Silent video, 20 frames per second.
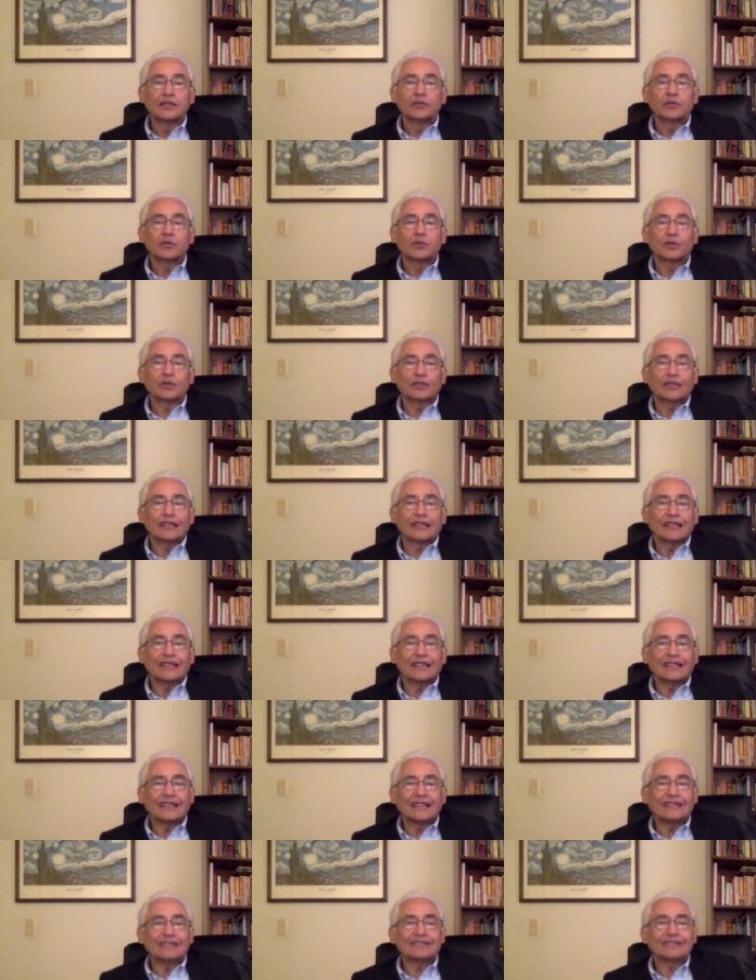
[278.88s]
porque
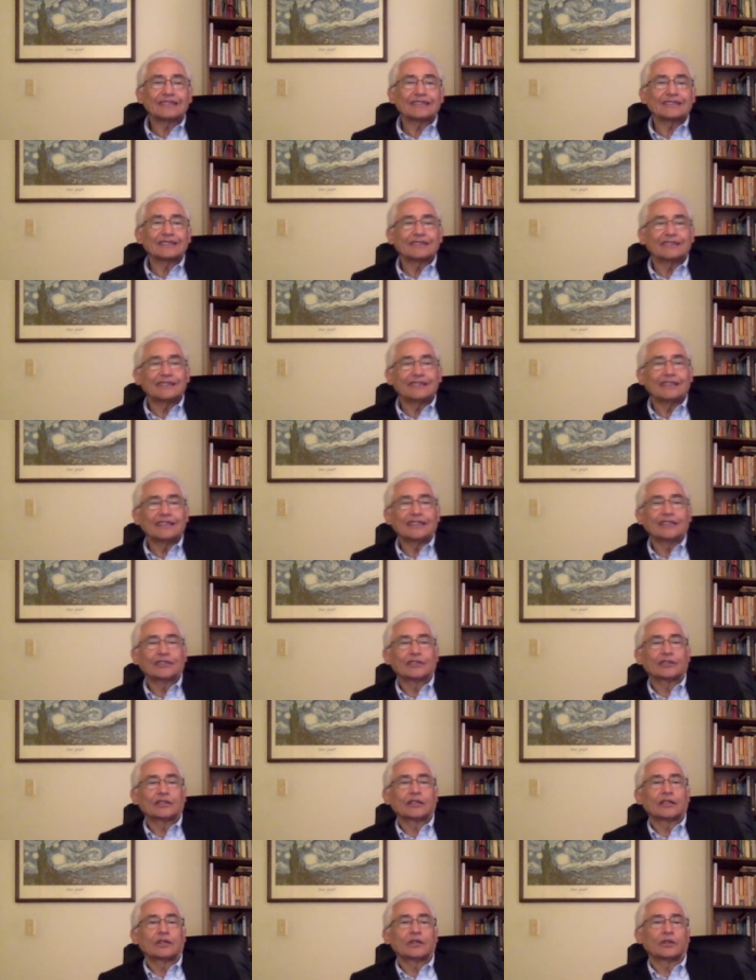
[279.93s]
éstas tienen
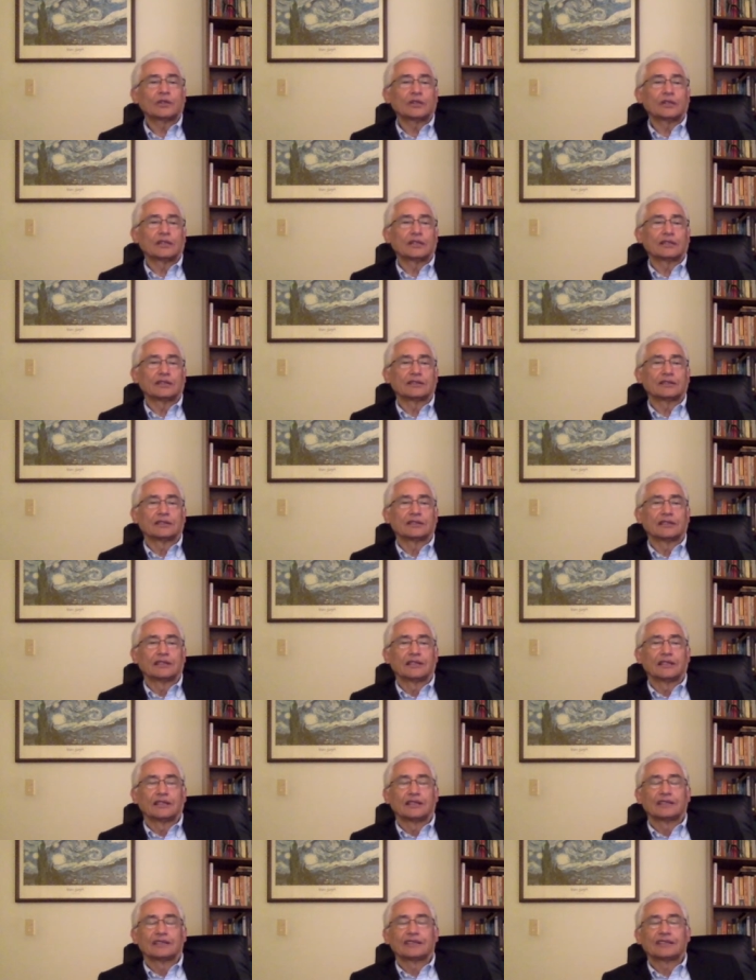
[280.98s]
otras lógicas,
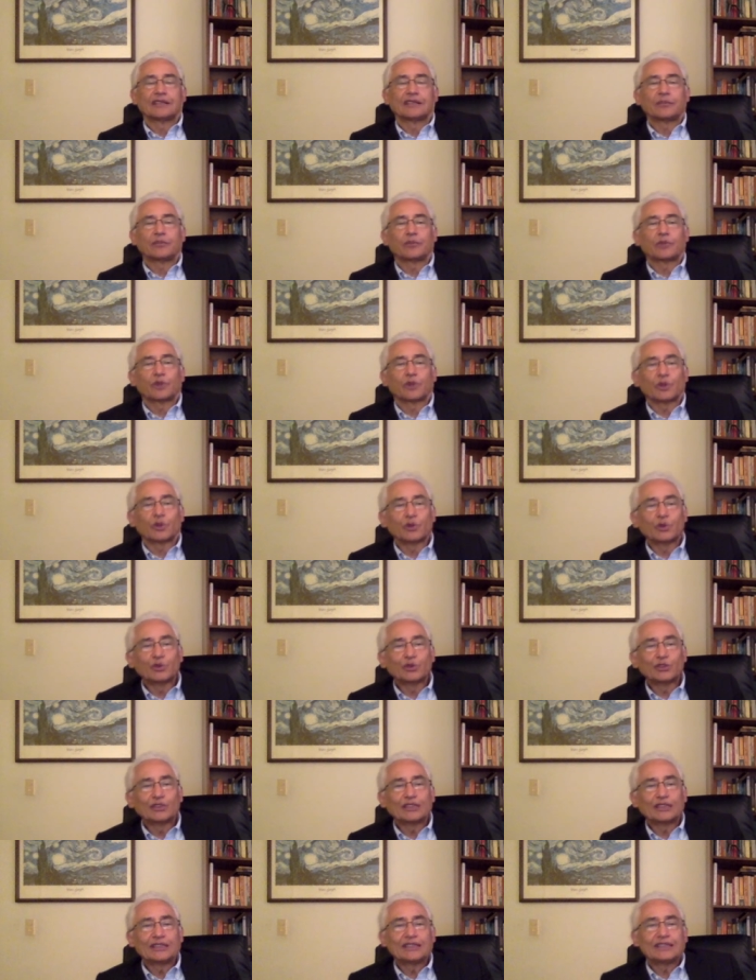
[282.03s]
se
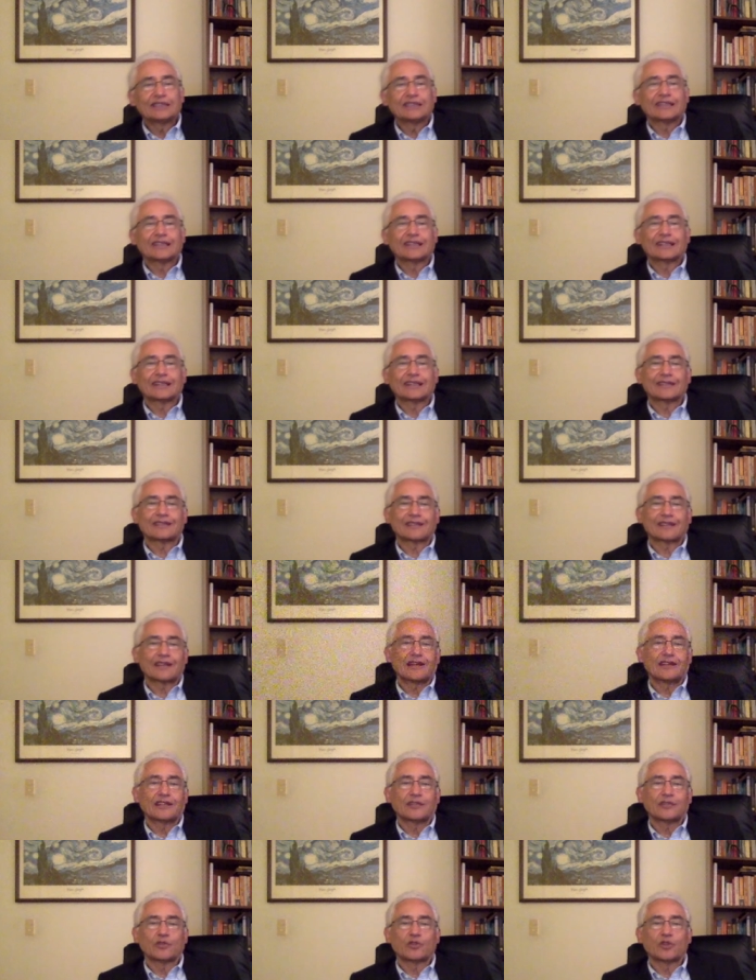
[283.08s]
producen y se
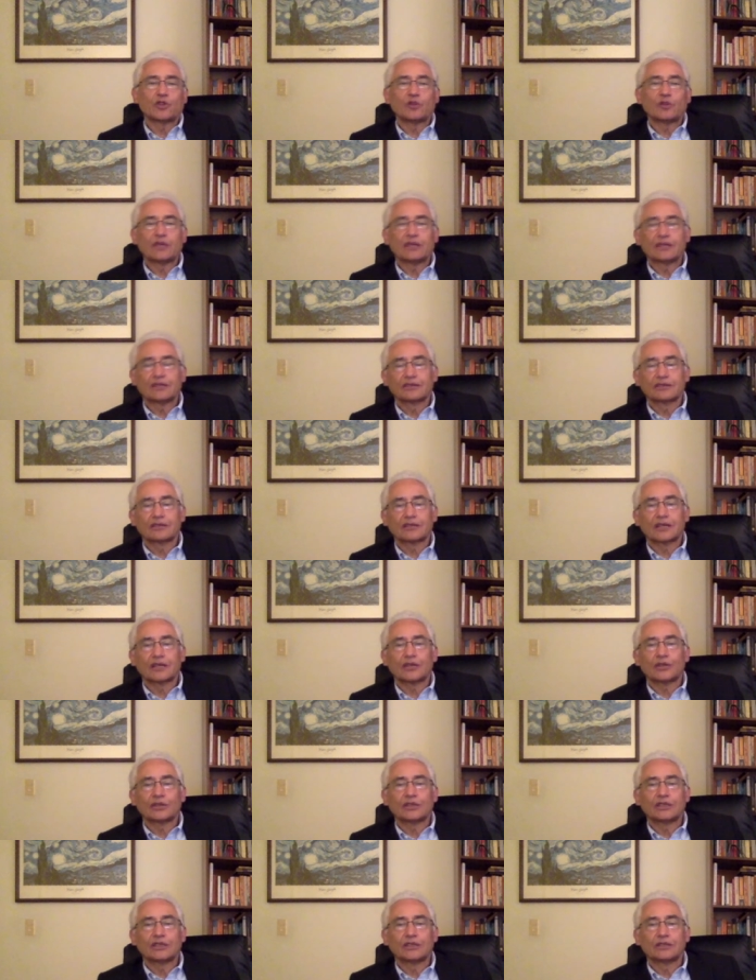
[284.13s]
retraen en movimientos
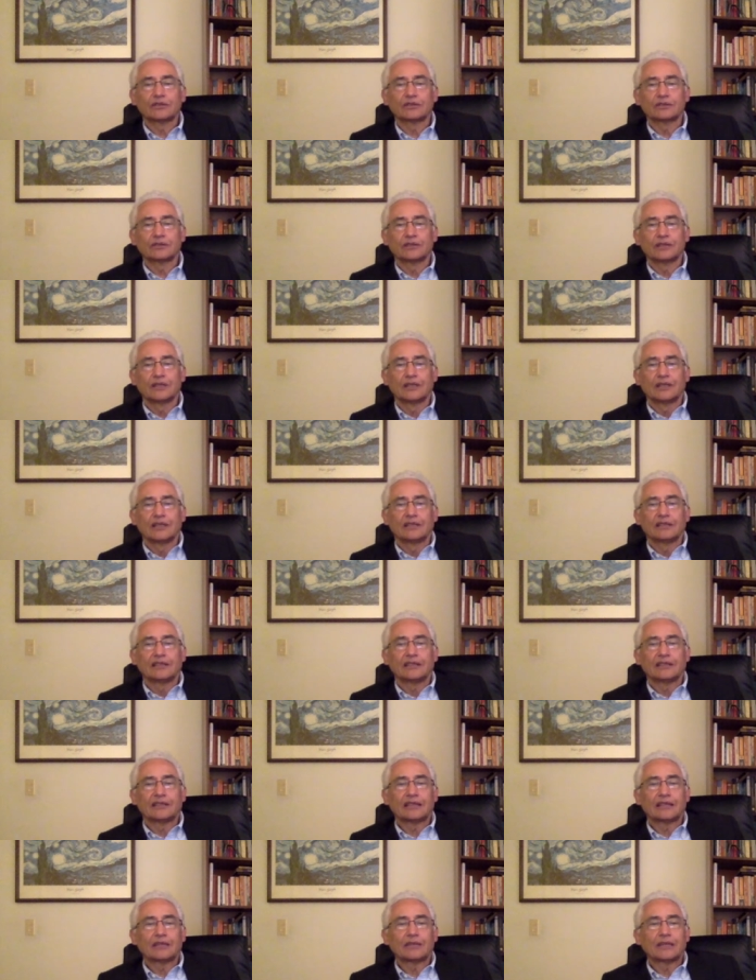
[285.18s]
caóticos de
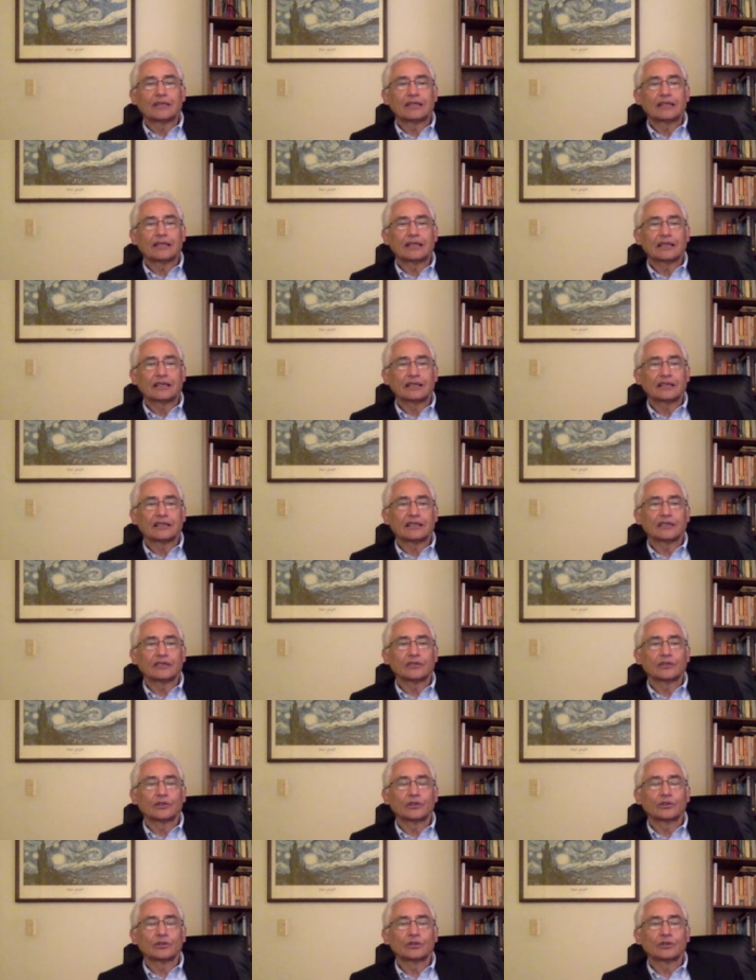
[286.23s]
tal manera que
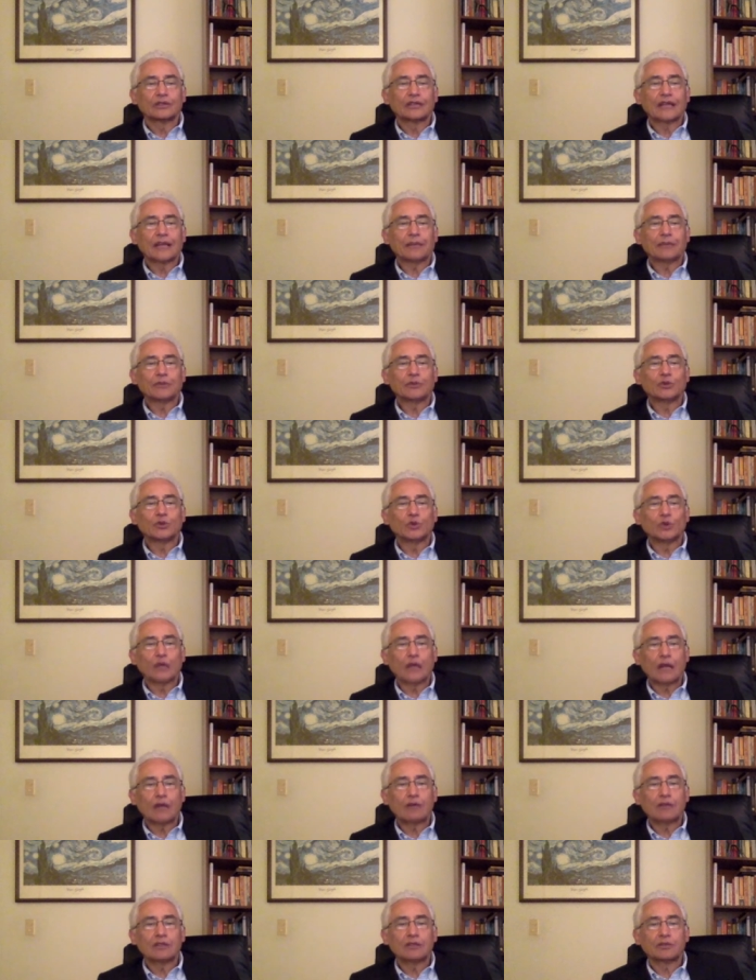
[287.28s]
solo son
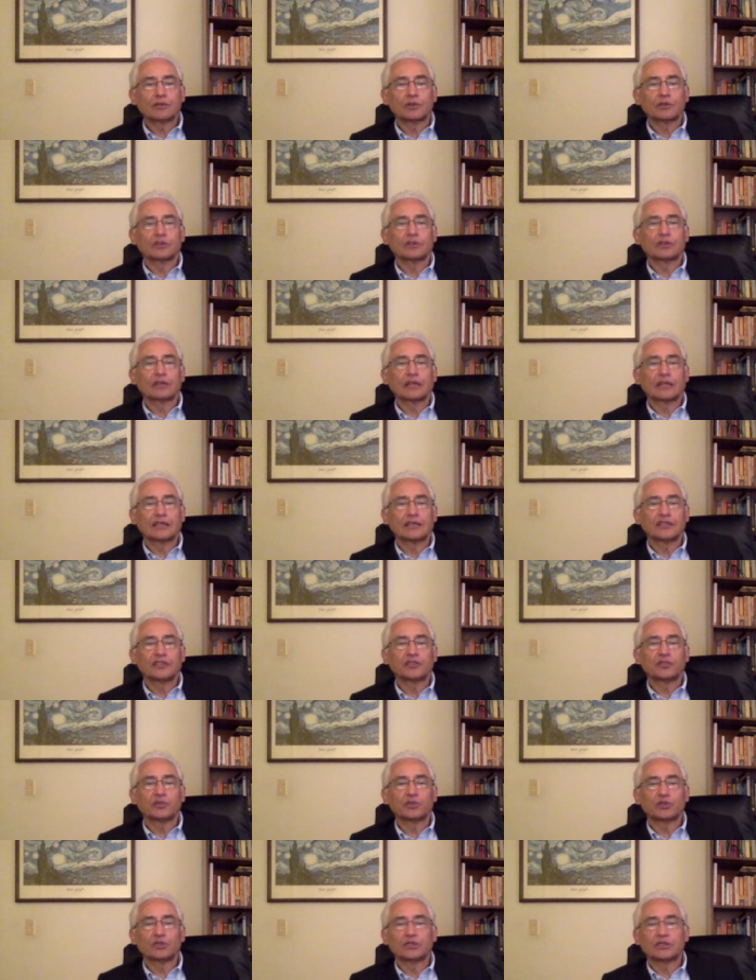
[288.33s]
capturables por los grandes
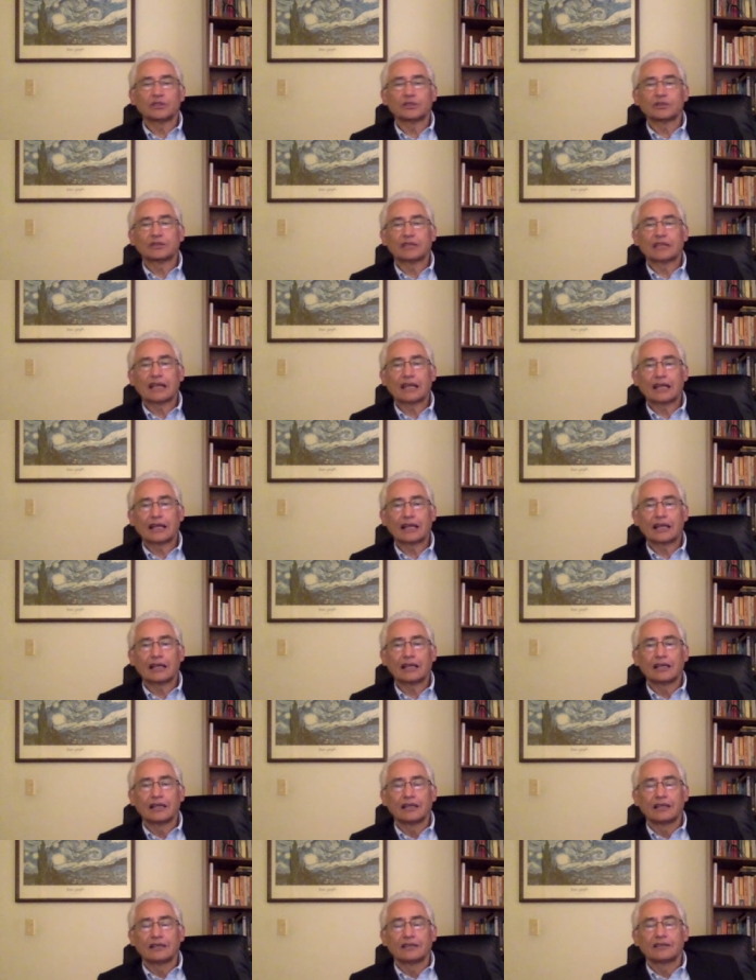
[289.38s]
dispositivos de la guerra
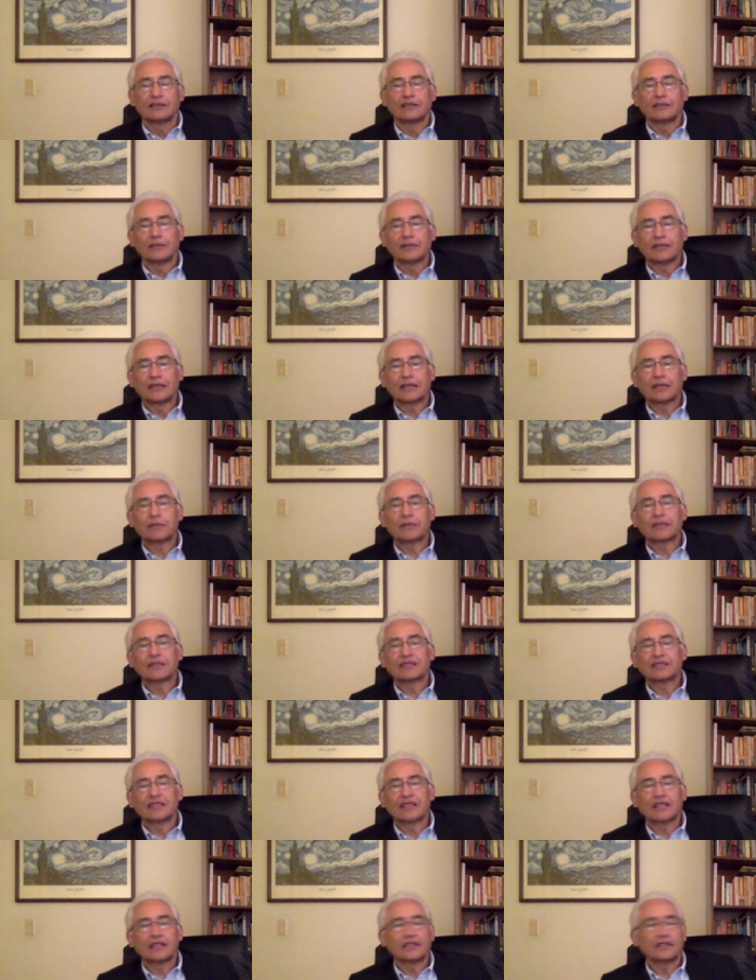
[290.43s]
de manera
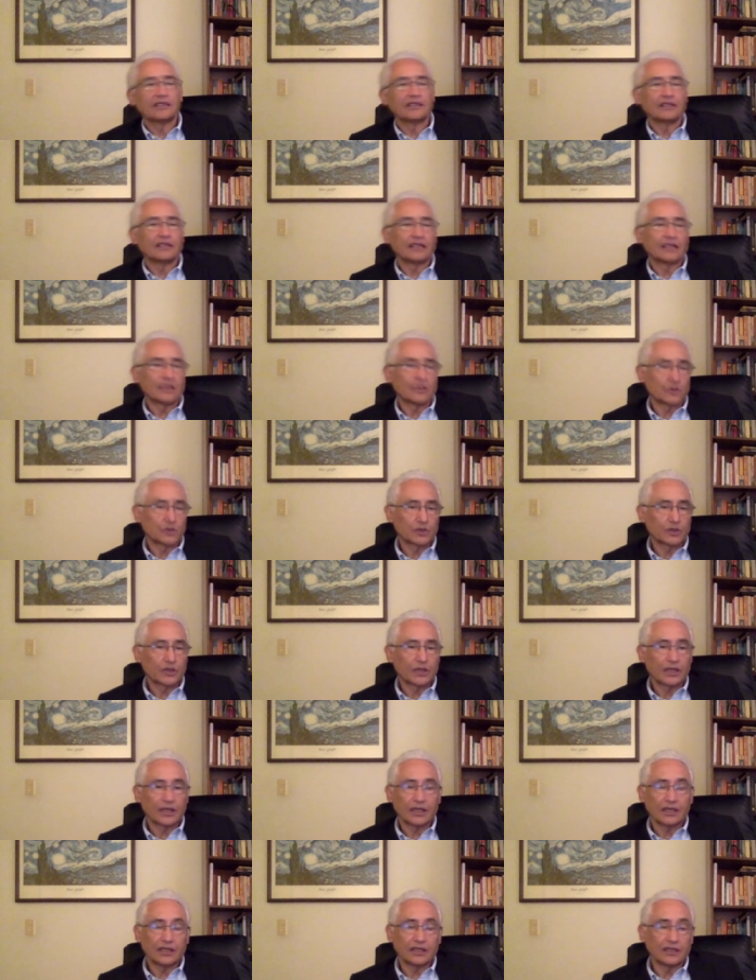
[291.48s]
parcial y digamos
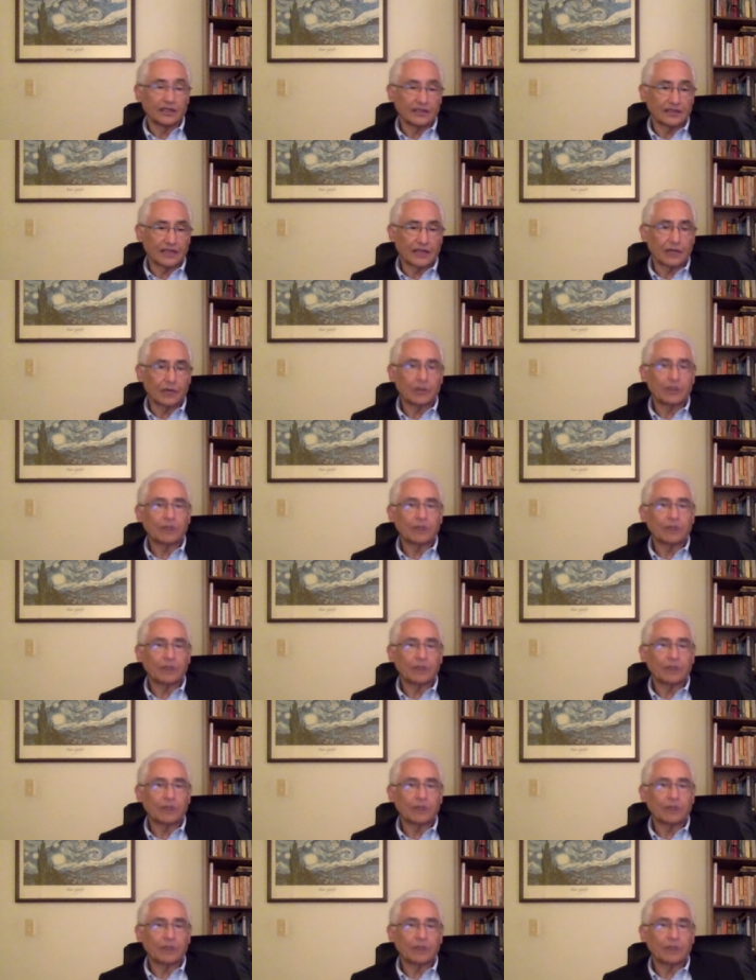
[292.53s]
que inestable.